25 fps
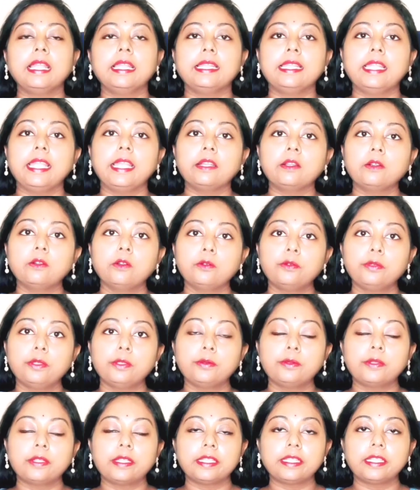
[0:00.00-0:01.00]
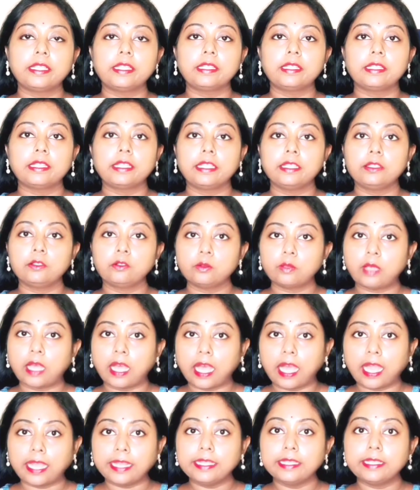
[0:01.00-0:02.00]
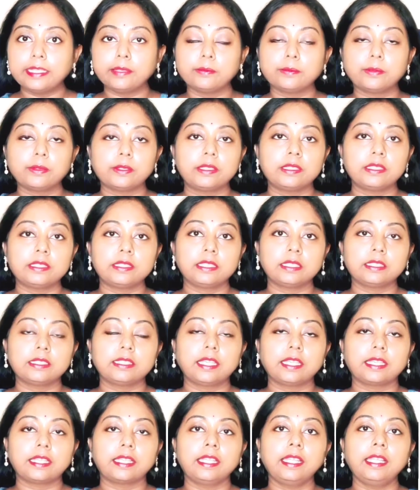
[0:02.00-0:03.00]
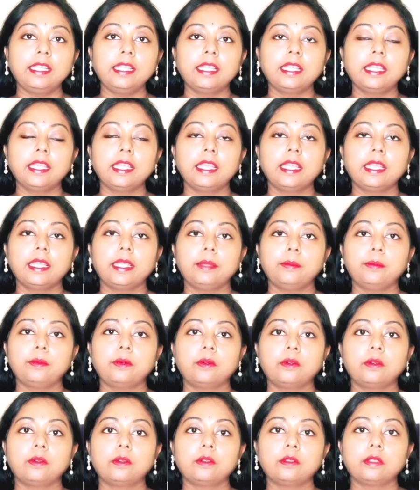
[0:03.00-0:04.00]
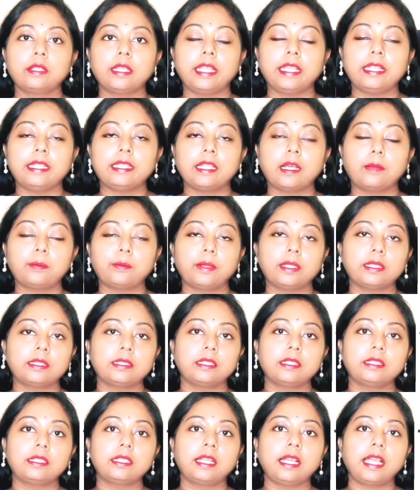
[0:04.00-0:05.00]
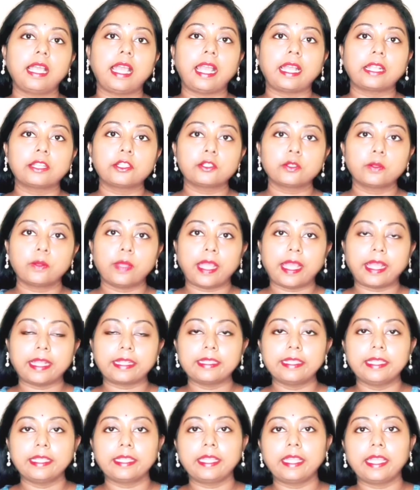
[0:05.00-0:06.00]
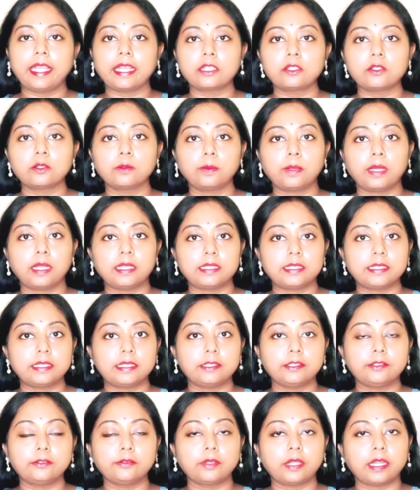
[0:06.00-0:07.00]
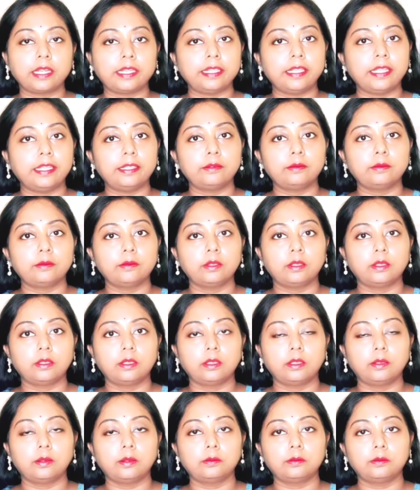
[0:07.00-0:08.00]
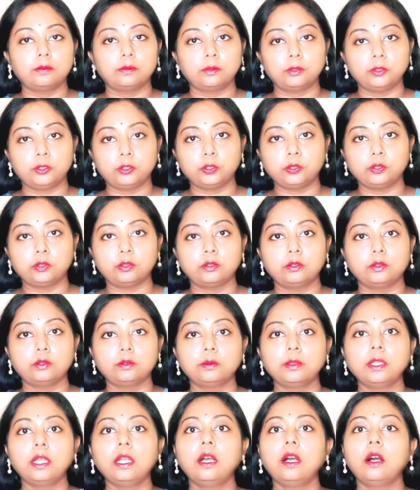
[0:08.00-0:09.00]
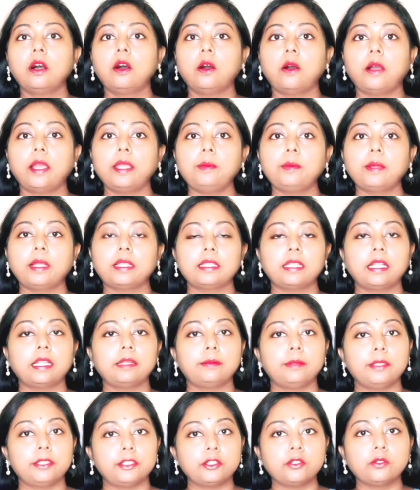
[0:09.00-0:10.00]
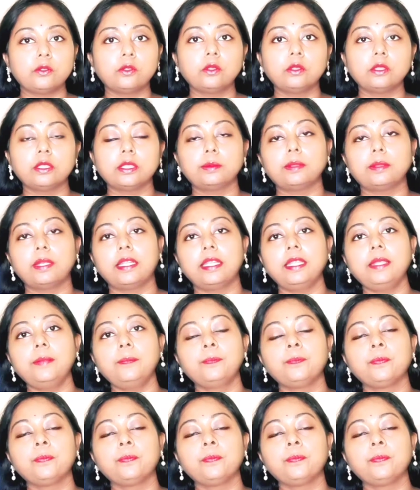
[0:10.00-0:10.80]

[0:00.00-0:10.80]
ডেঙ্গু ফিভারে কিন্তু হাই টেম্পারেচার থাকে এবং এই তাপমাত্রাটা একশো এক থেকে একশো পাঁচ ডিগ্রি ফারেনহাইট পর্যন্ত হয় বা তার বেশিও হতে পারে